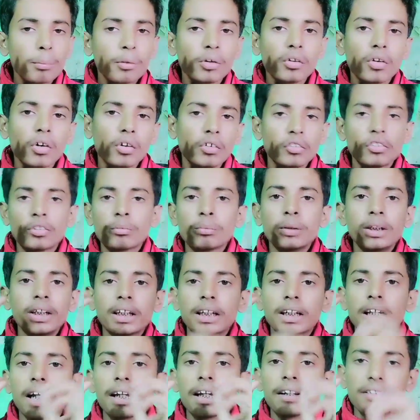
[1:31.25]
शॉर्ट नोट्स में लिखना
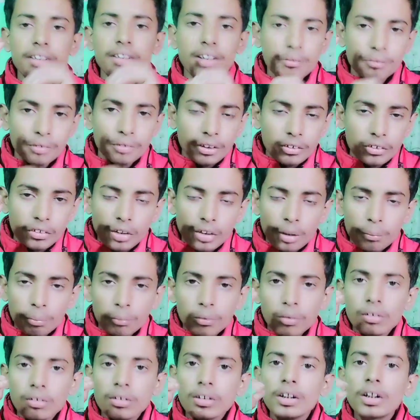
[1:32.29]
है किसी डेफिनेशन को आपको
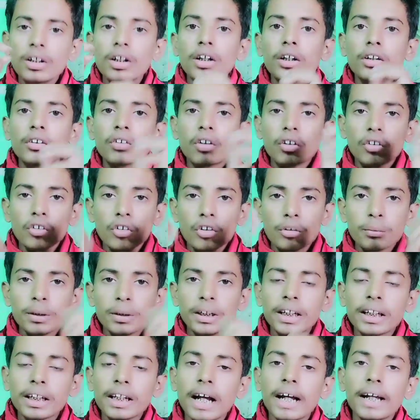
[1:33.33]
शॉर्ट नोट्स में
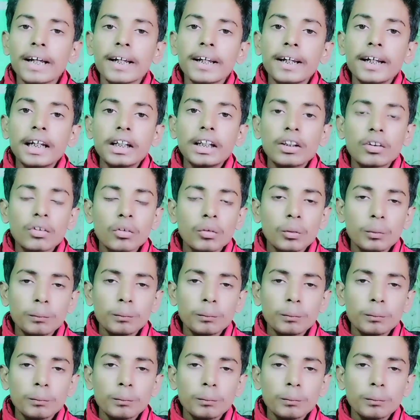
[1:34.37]
लिखना है तो